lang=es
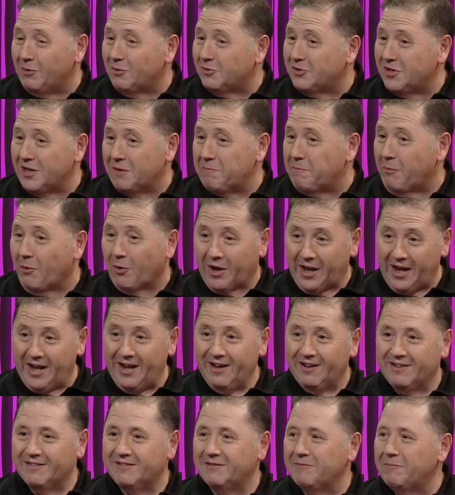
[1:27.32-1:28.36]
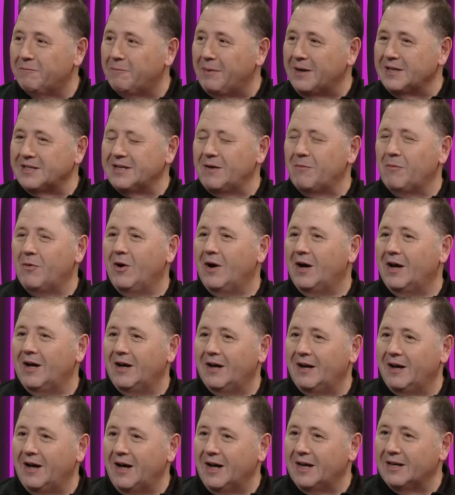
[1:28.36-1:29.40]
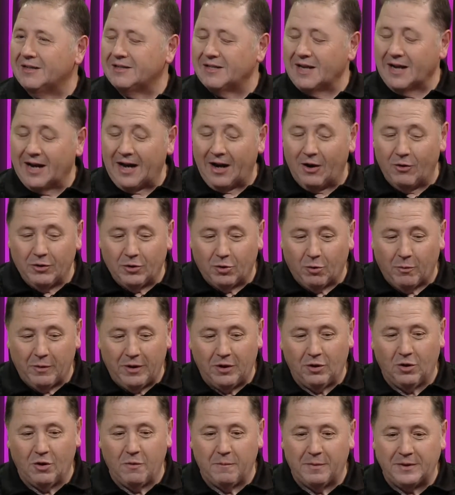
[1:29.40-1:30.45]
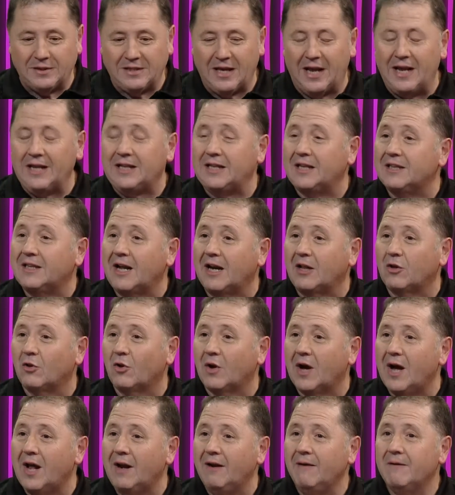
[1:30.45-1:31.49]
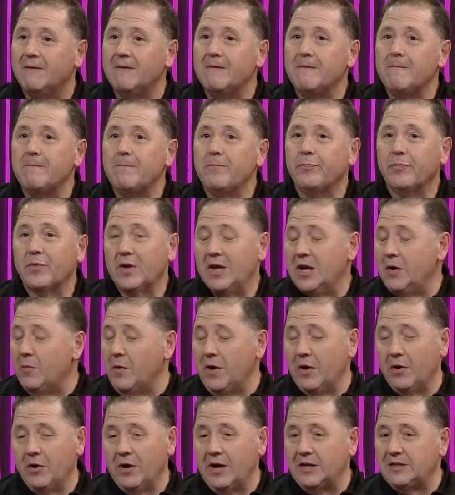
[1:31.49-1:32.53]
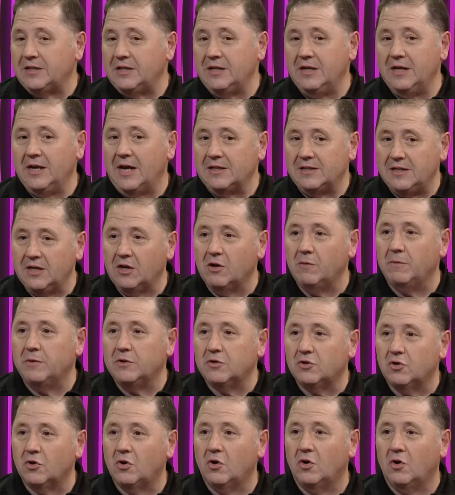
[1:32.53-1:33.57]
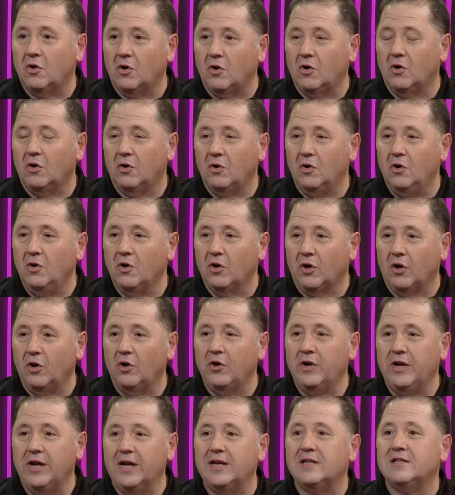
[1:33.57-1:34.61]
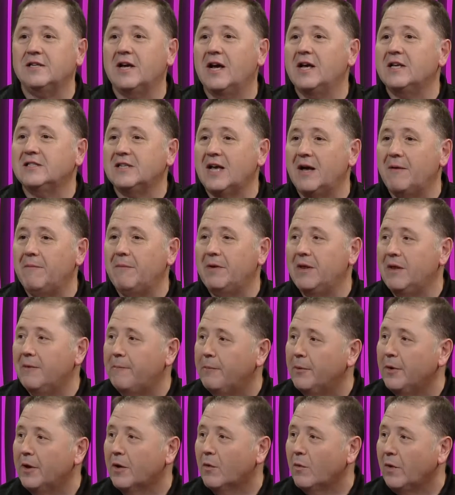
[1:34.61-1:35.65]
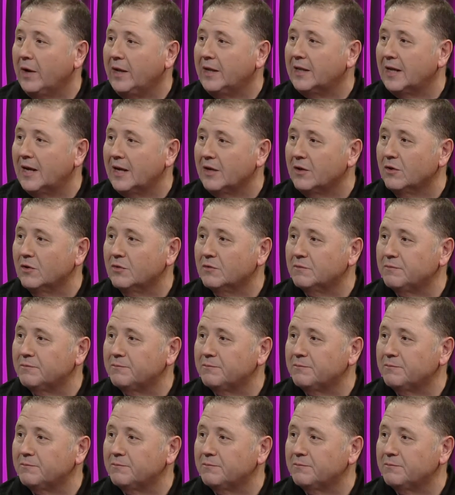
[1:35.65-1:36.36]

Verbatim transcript: no sé por qué, pasamos a, sacar los instrumentos y empezar a intentar tocar. Y bueno, y así, así comenzó lo que hoy es ese ensamble después de 40 años.